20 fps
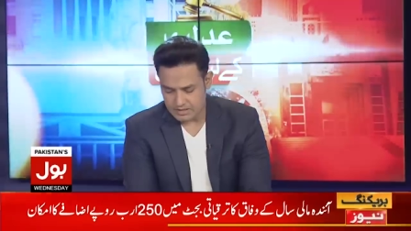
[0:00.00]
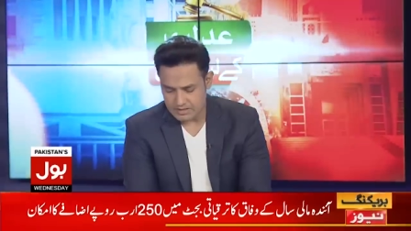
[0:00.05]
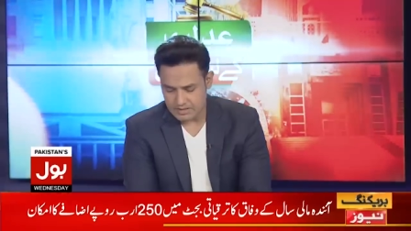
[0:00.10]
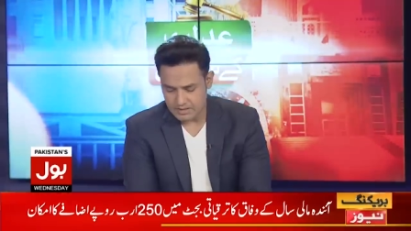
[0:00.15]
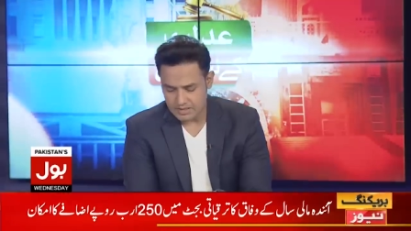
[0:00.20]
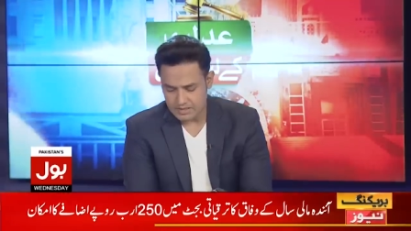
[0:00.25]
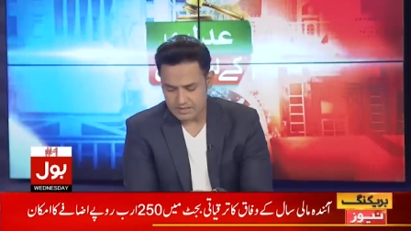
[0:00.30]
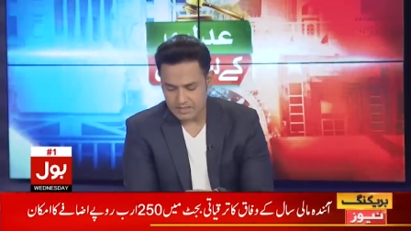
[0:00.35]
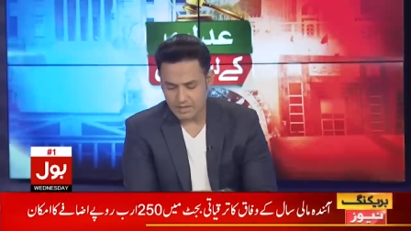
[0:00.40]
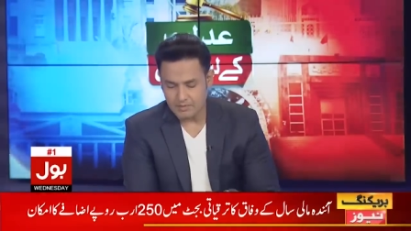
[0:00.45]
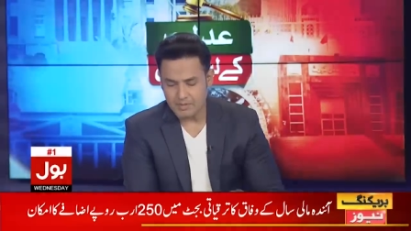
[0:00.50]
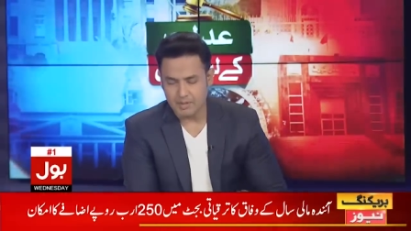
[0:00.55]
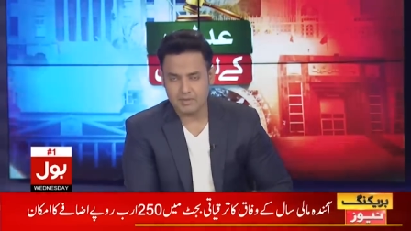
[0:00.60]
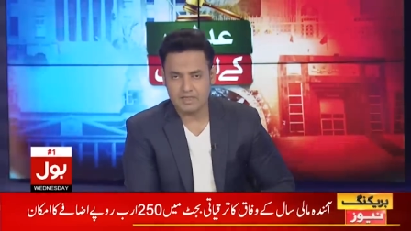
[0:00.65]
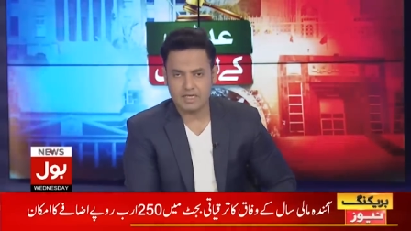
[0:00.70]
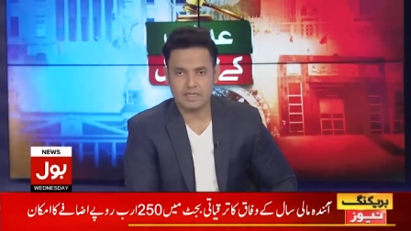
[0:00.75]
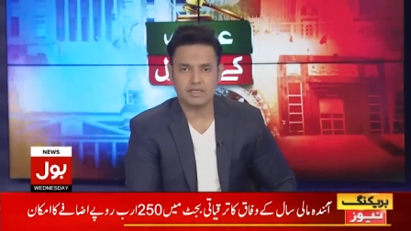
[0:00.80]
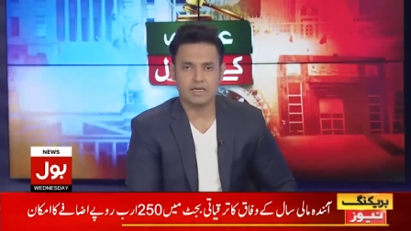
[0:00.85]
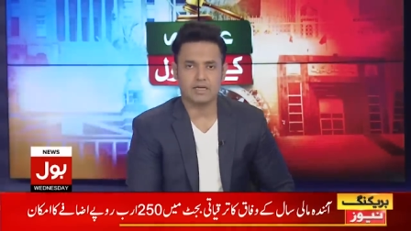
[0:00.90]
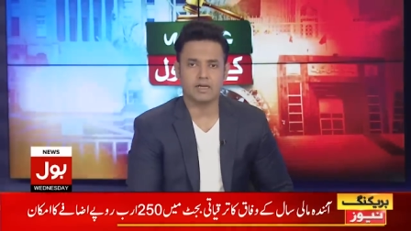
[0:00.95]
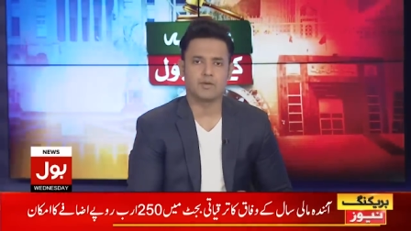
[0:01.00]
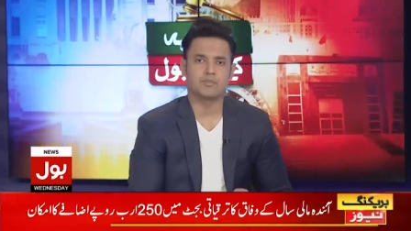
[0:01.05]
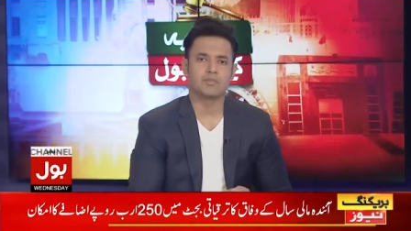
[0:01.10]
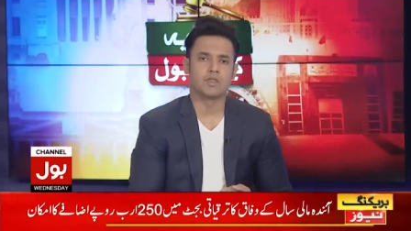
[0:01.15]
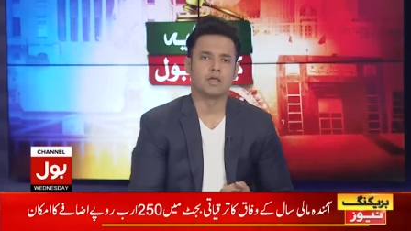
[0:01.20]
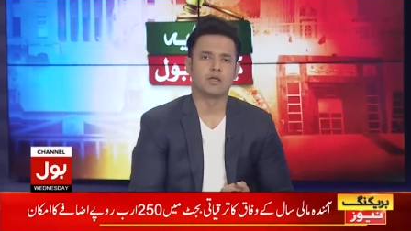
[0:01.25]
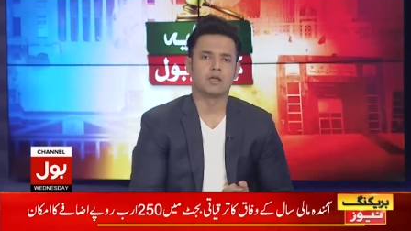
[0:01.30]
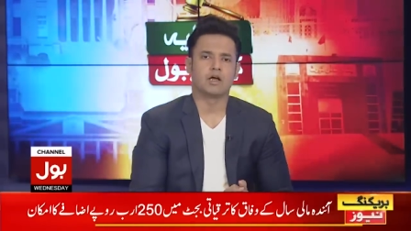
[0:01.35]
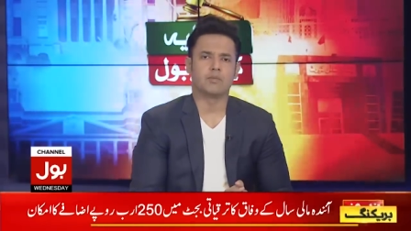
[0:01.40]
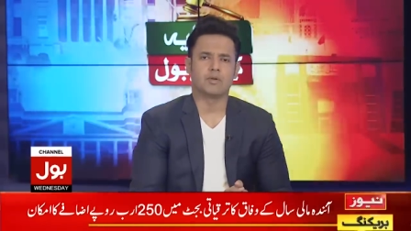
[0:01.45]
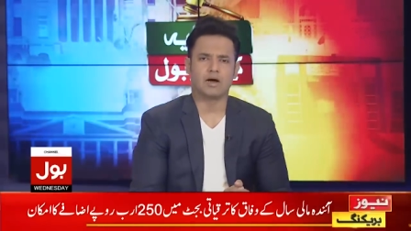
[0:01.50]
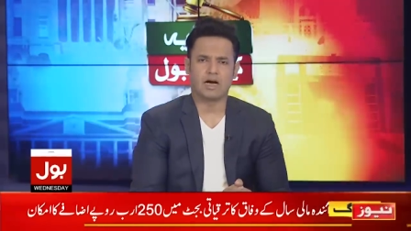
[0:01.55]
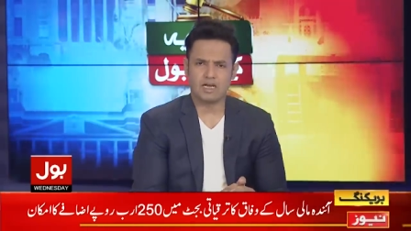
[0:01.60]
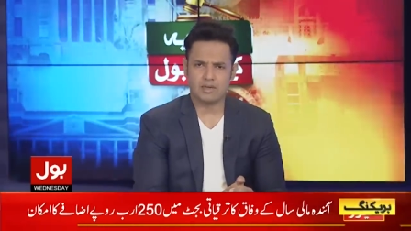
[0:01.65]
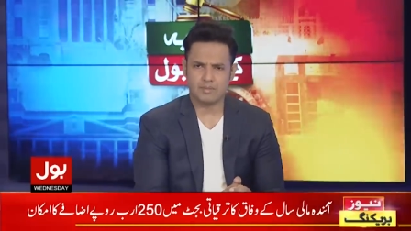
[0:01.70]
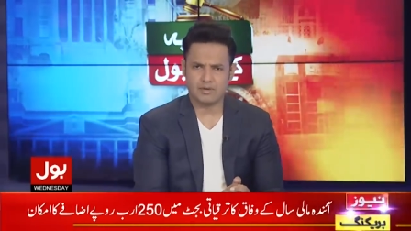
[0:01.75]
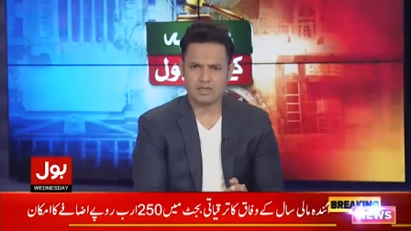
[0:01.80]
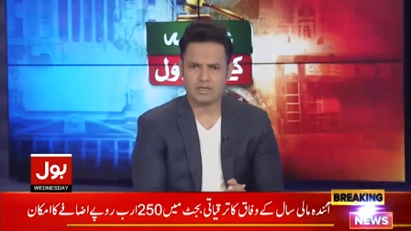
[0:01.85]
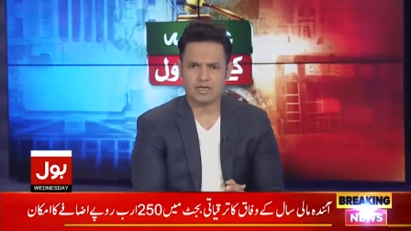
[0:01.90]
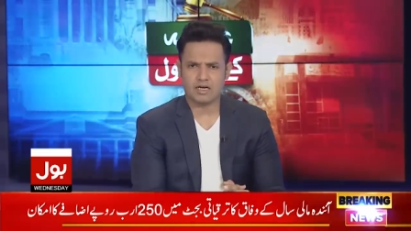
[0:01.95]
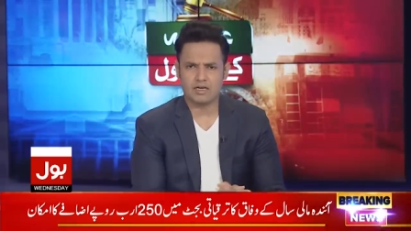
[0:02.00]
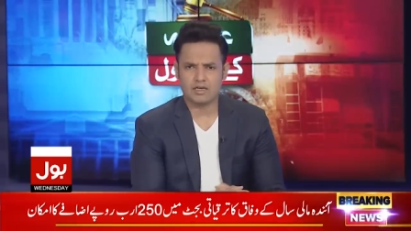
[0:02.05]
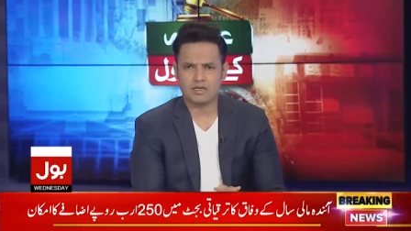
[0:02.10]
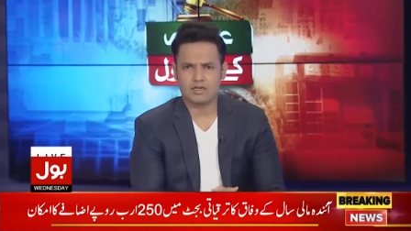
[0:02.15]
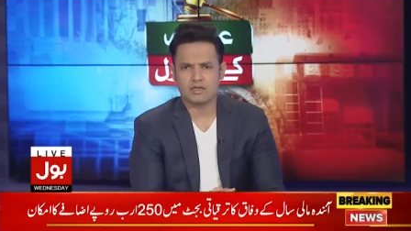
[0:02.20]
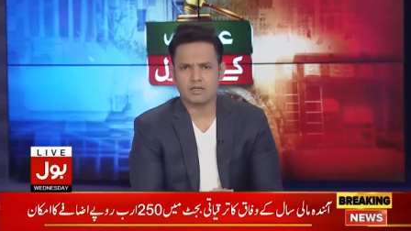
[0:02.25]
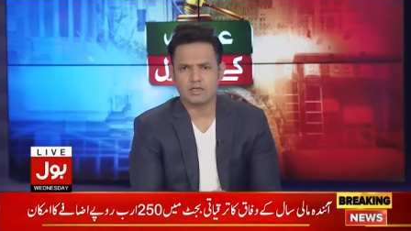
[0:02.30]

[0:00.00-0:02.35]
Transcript: सिद्दीक साहब ये बताइएगा अब गालिबन कल